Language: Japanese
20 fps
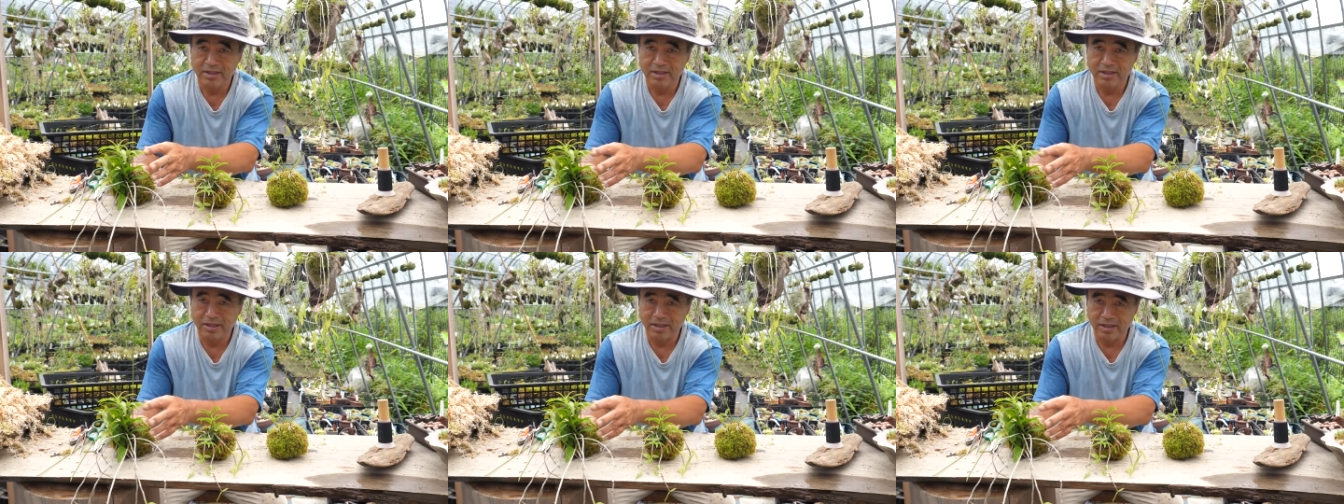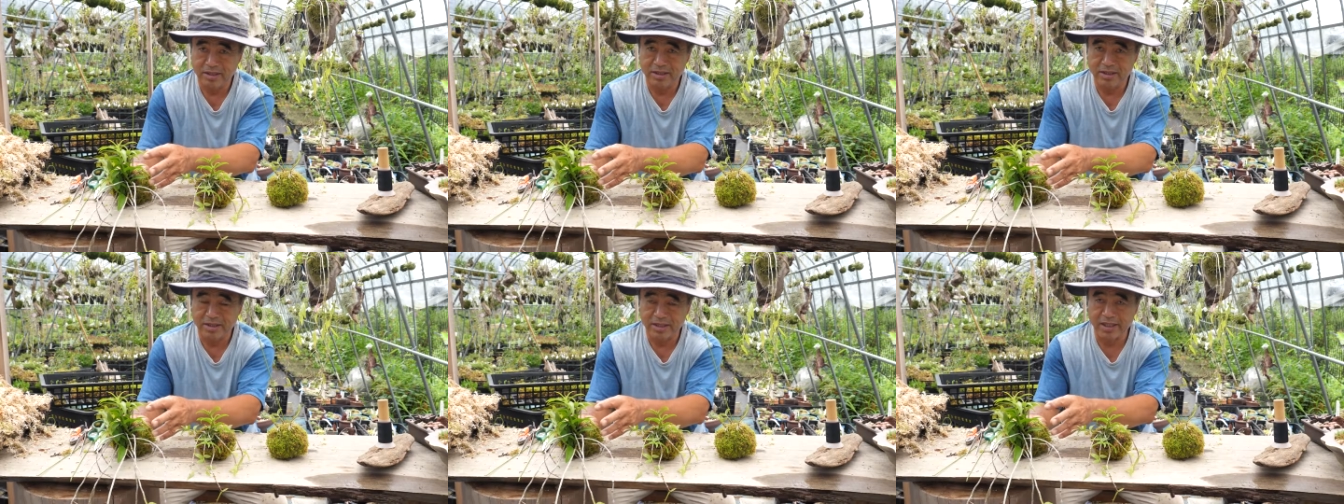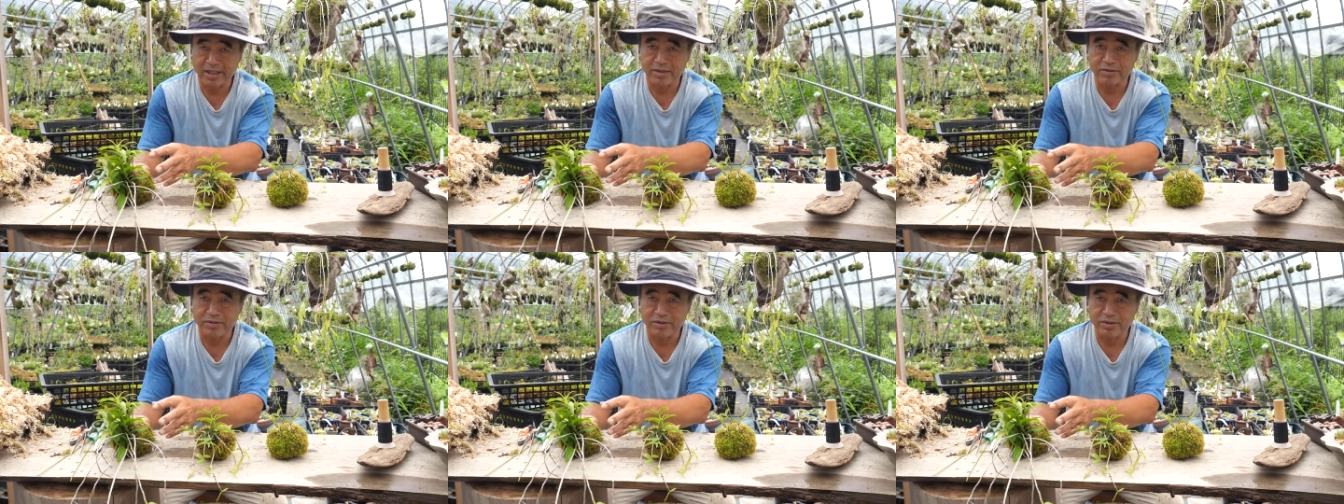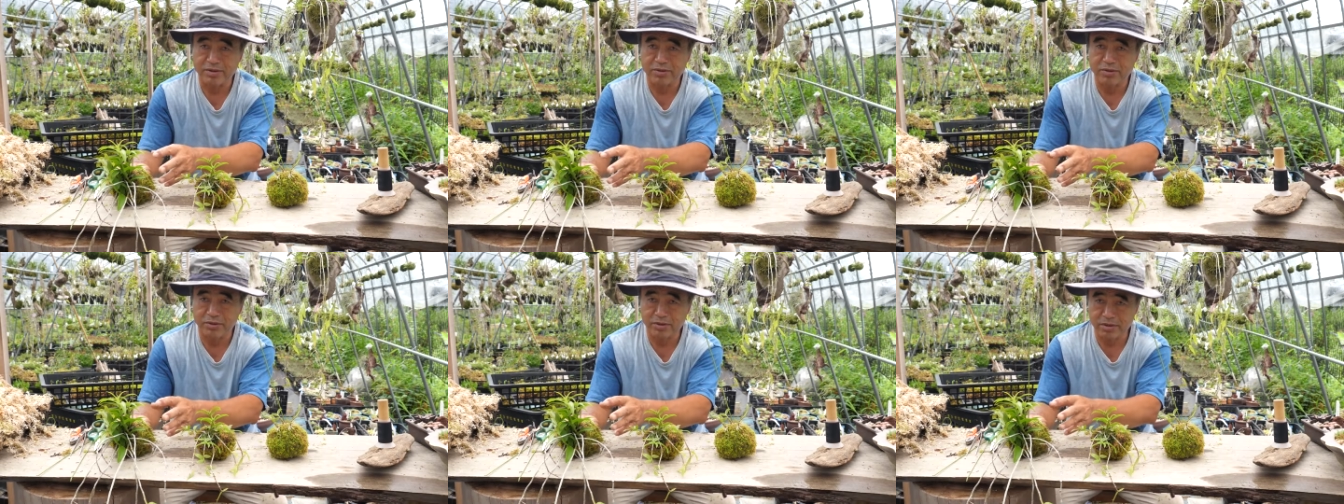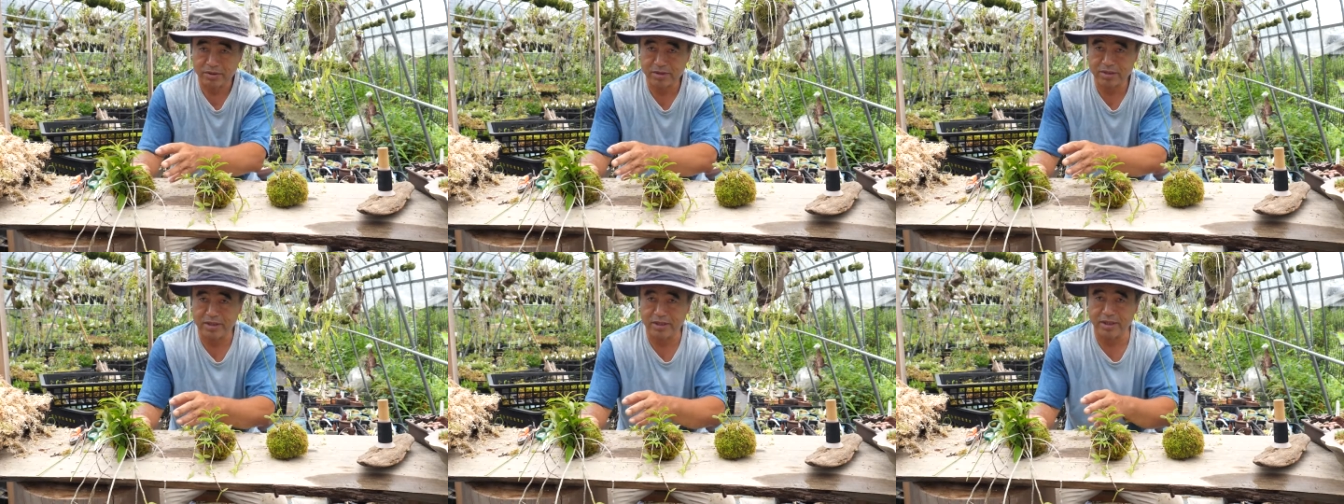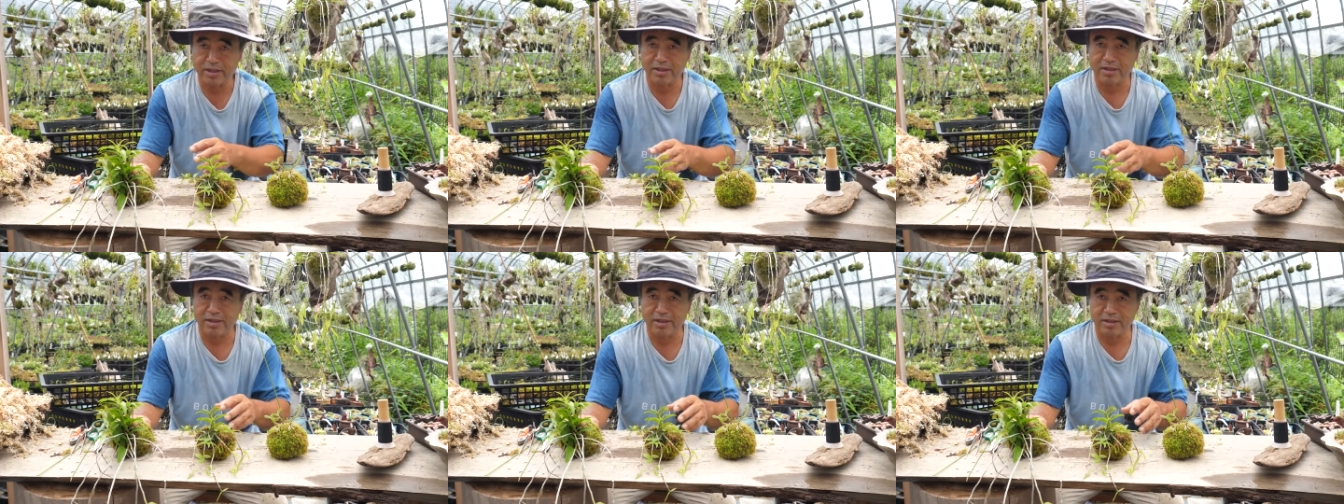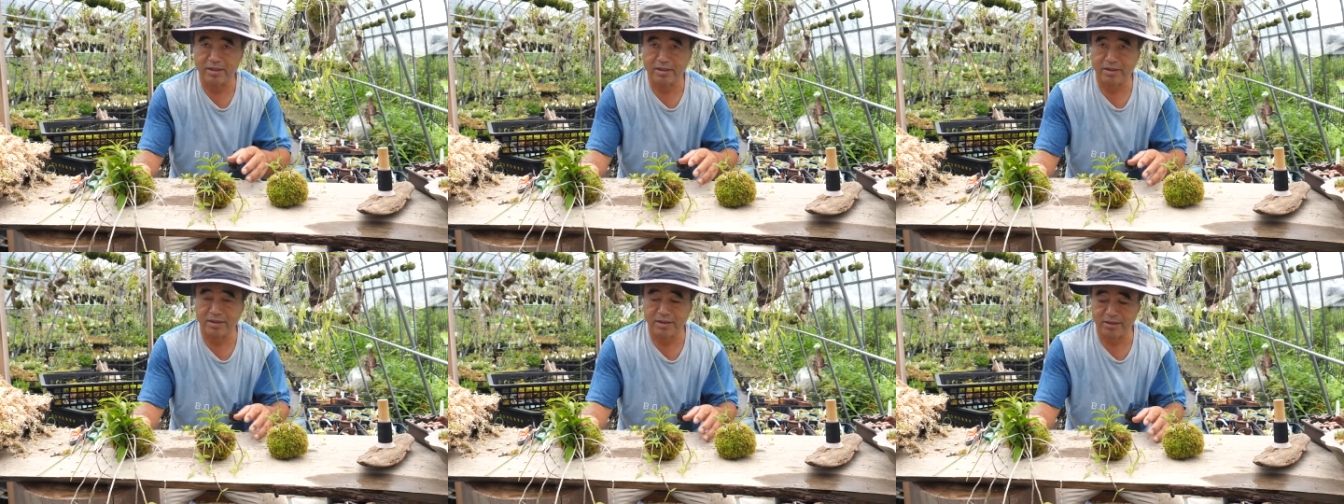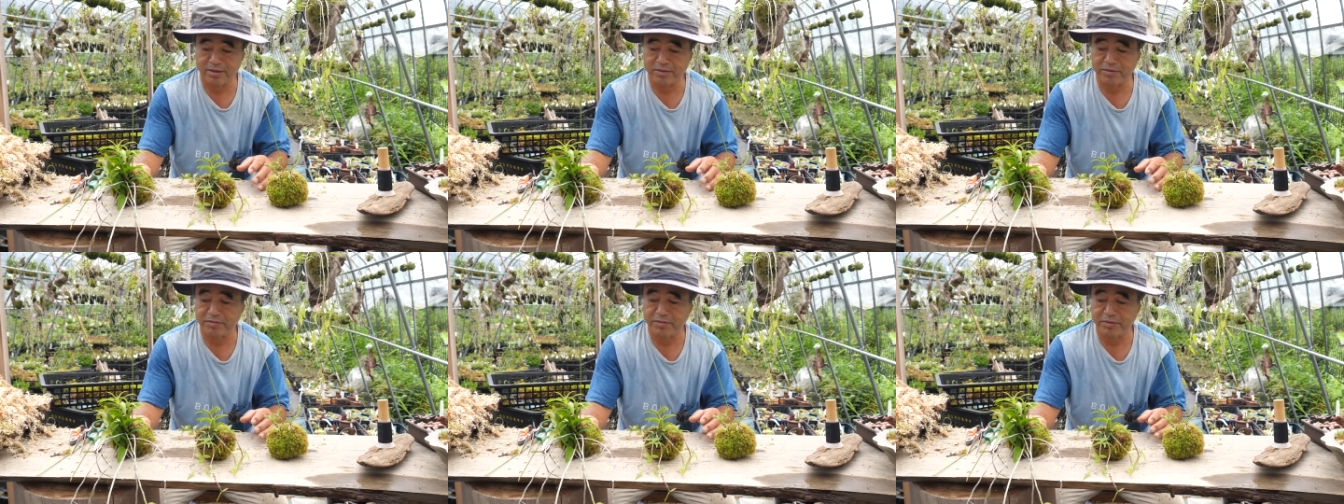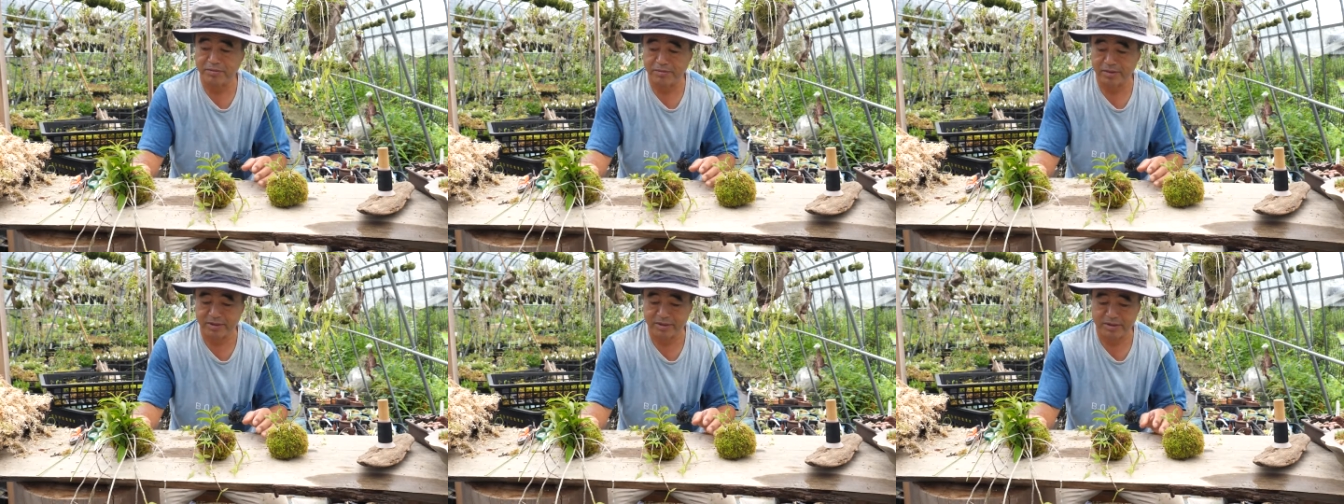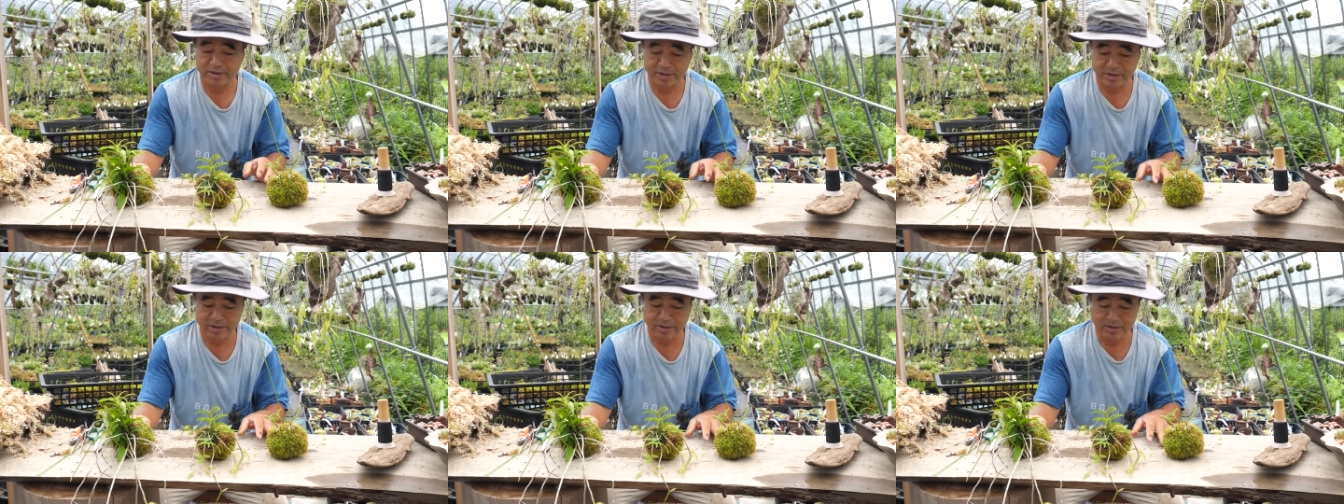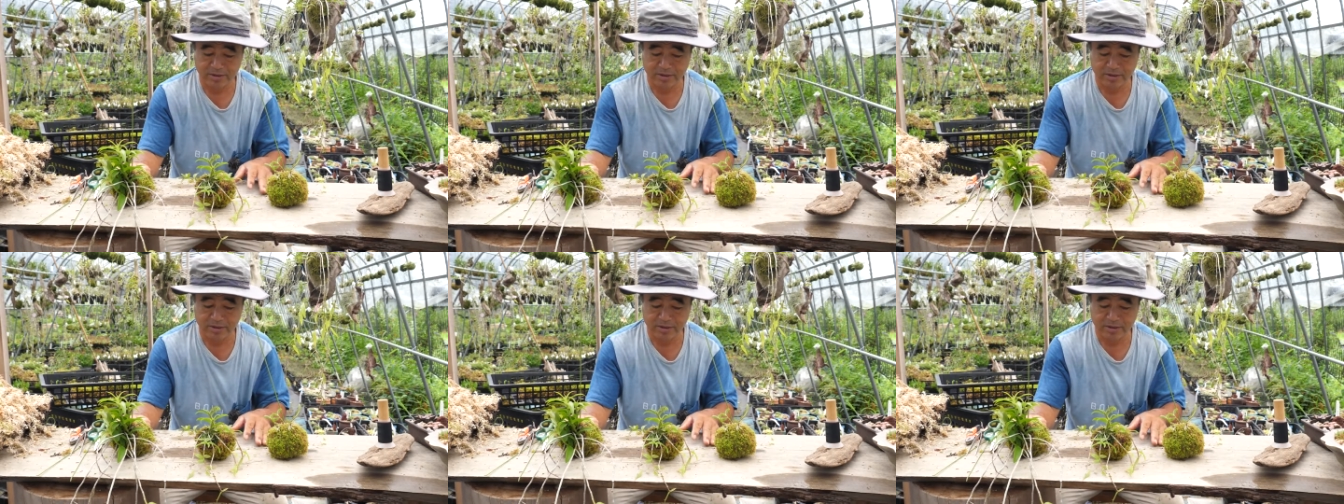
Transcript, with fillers: あ来年はすごく綺麗になると思います、